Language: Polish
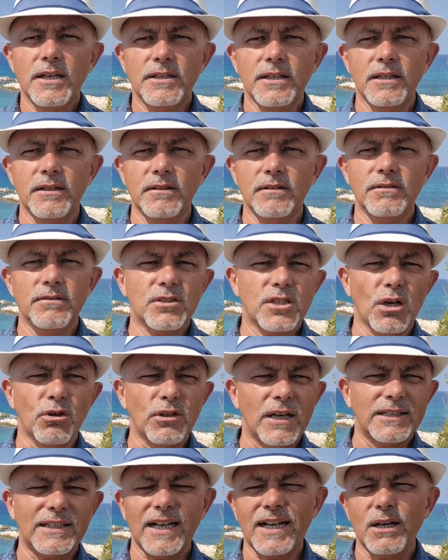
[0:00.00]
e, że
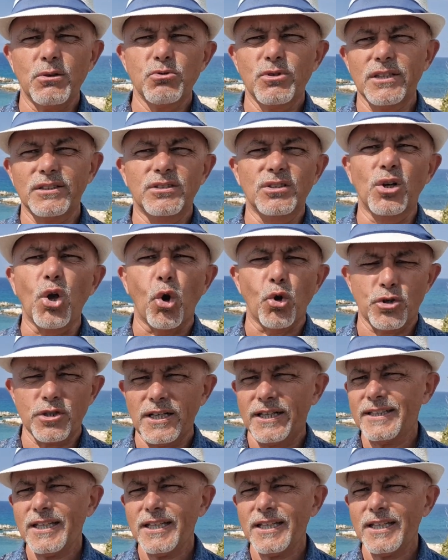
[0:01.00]
ona taka już jest gorsza.